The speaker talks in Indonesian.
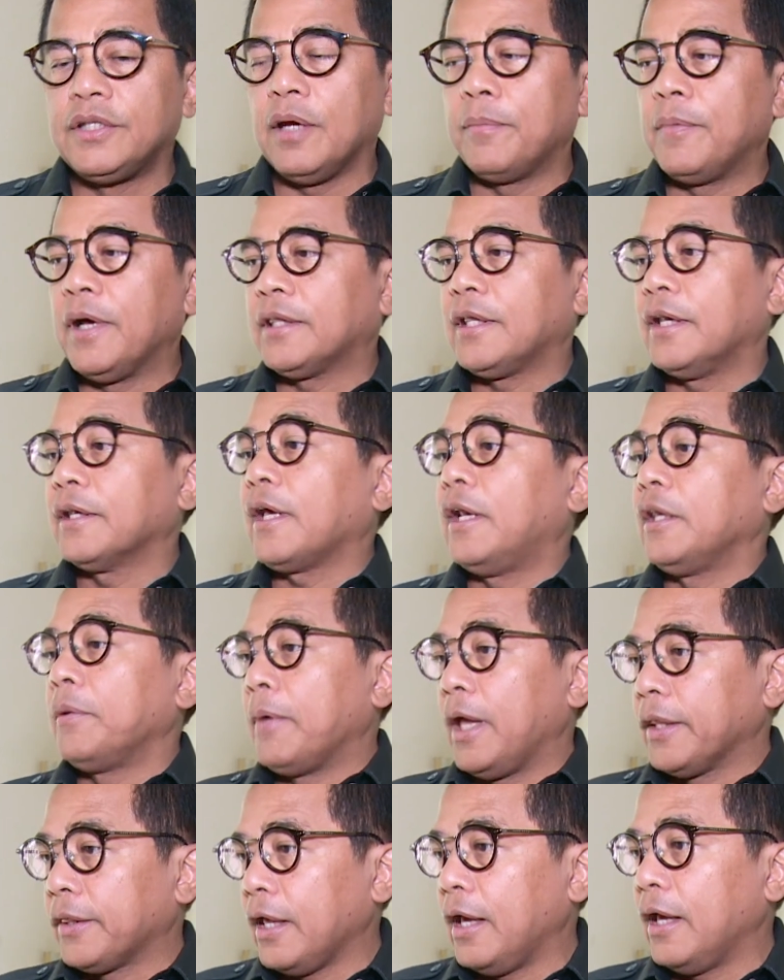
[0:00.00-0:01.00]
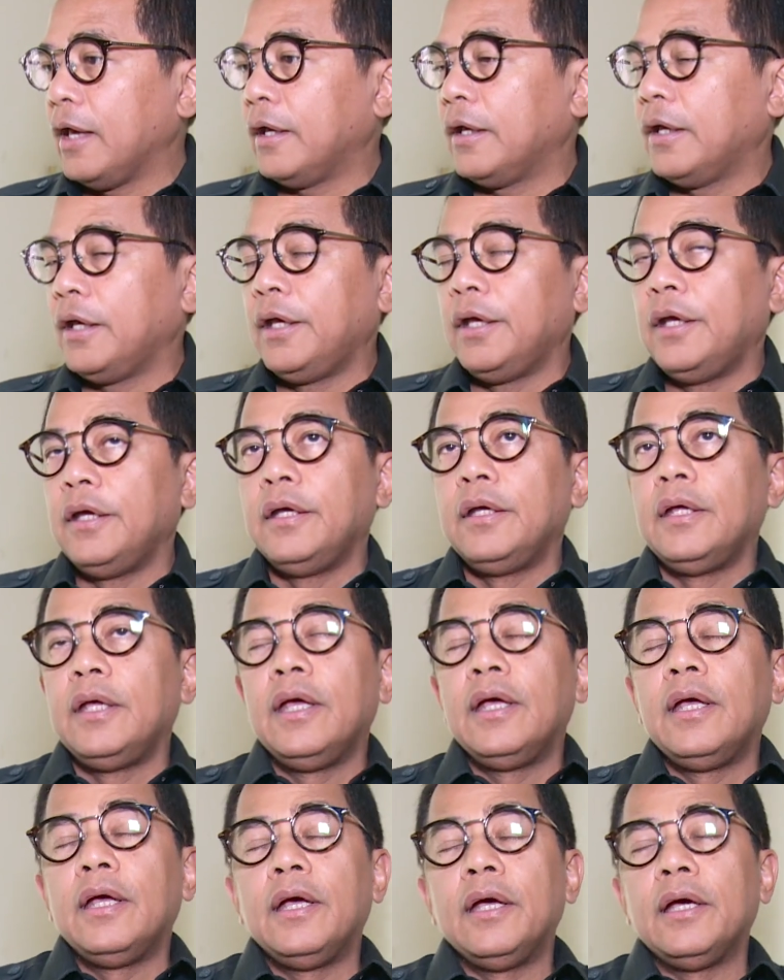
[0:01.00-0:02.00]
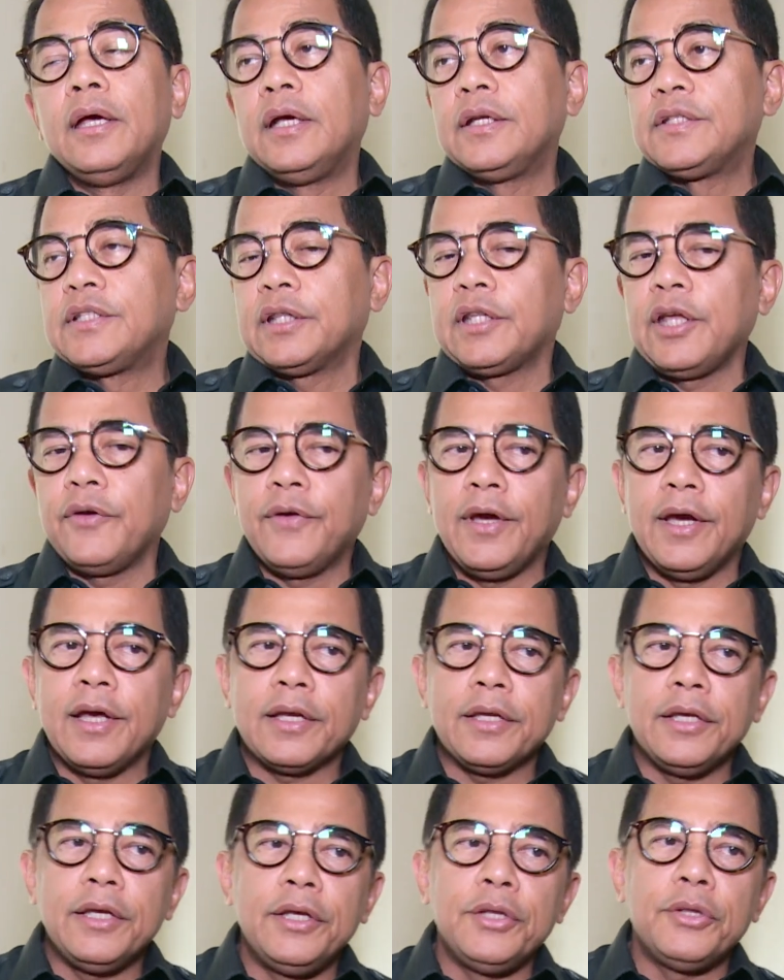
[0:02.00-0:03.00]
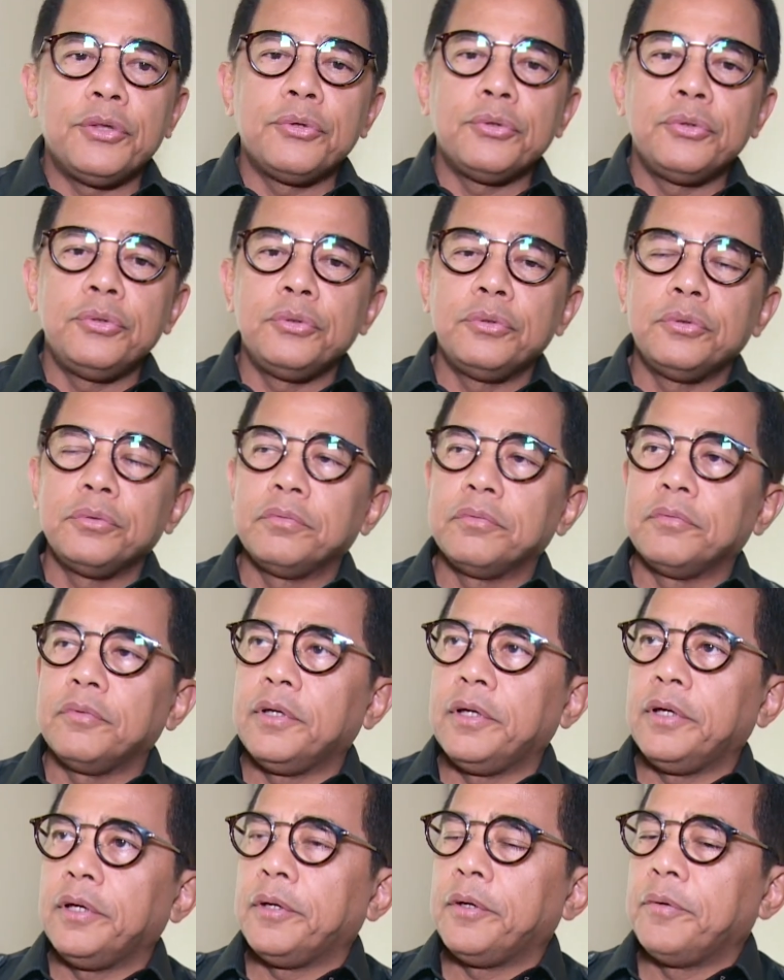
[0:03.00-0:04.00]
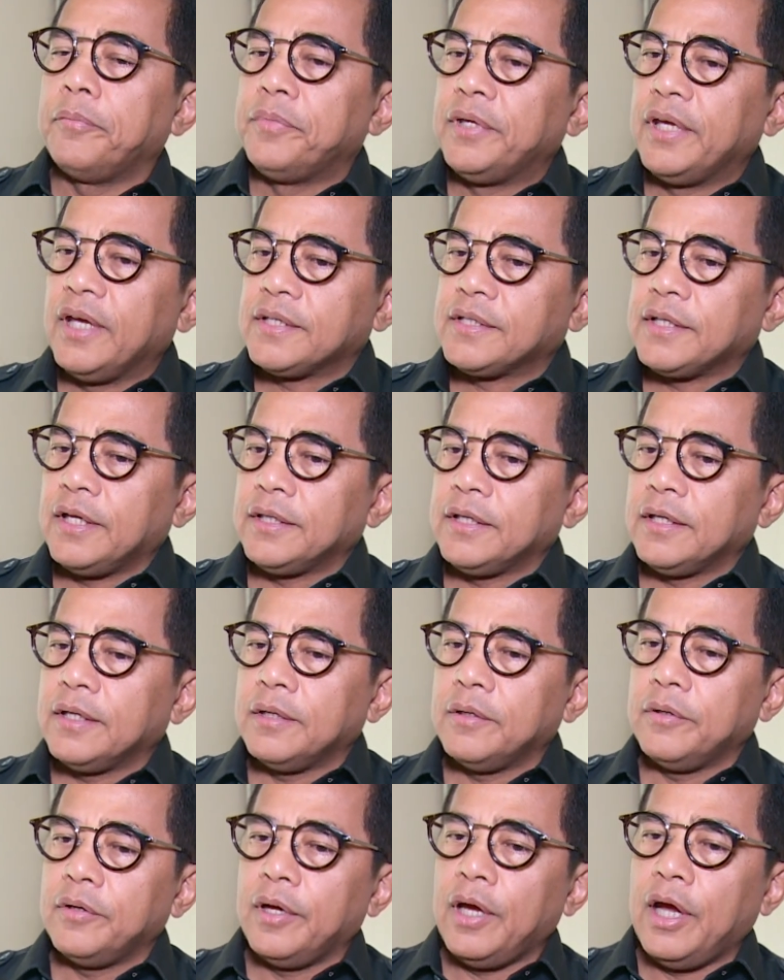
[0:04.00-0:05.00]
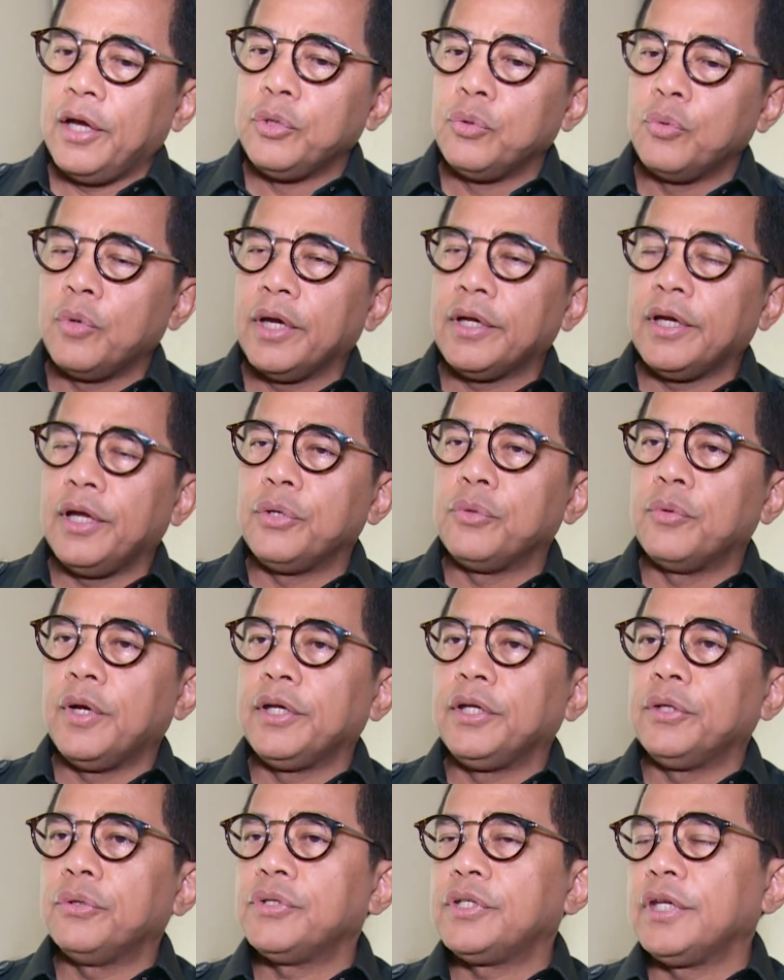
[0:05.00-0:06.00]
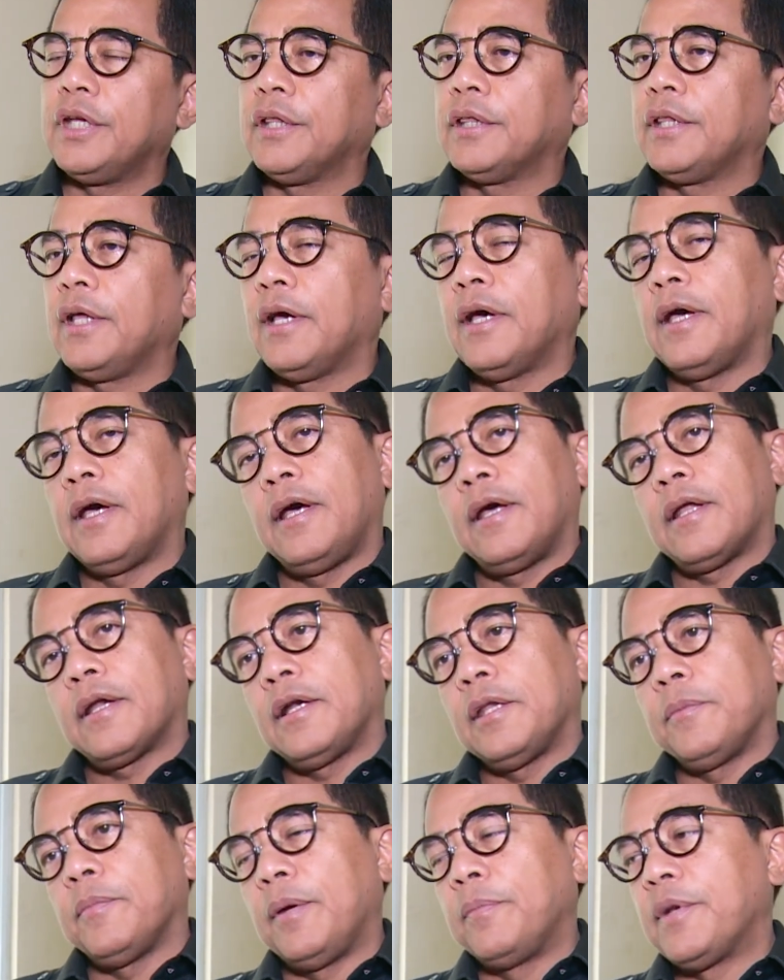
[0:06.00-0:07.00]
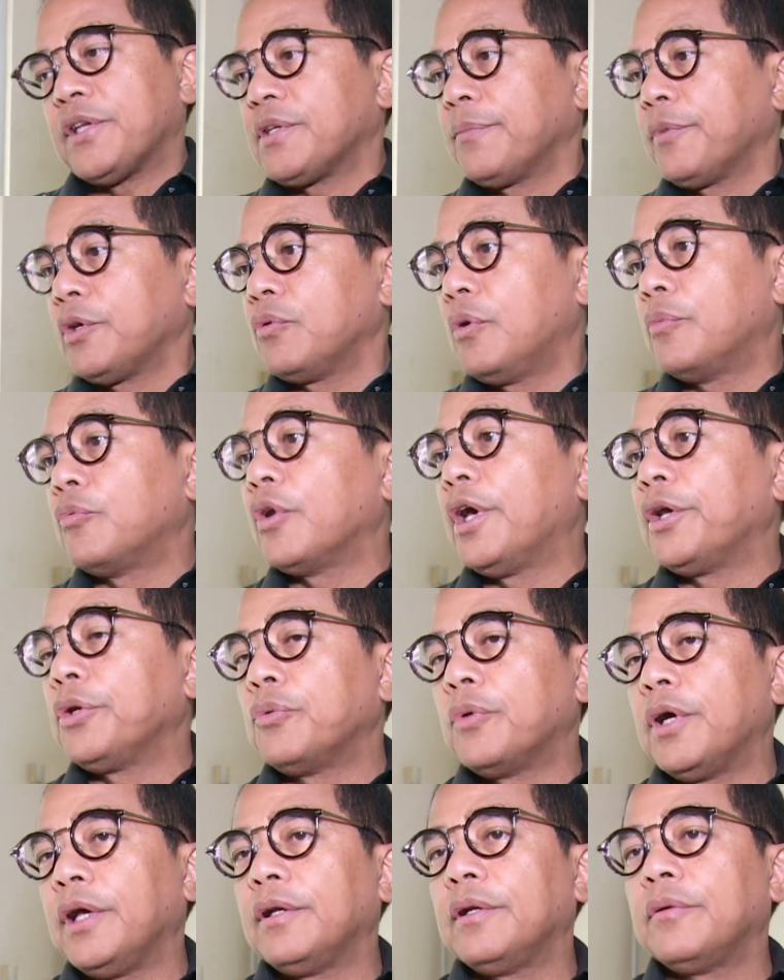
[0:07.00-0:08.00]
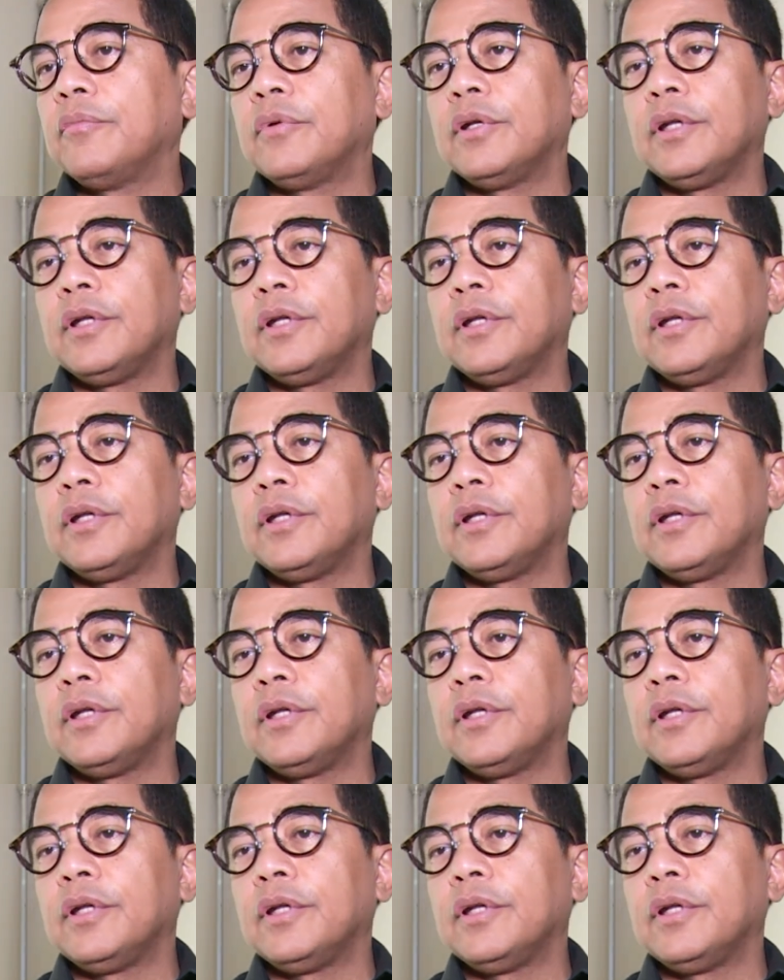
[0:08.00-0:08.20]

jabatan Kalibata. Eh, setiap hari itu eh, biasanya aduan-aduan itu sekitar 15 sampai 20 aduan.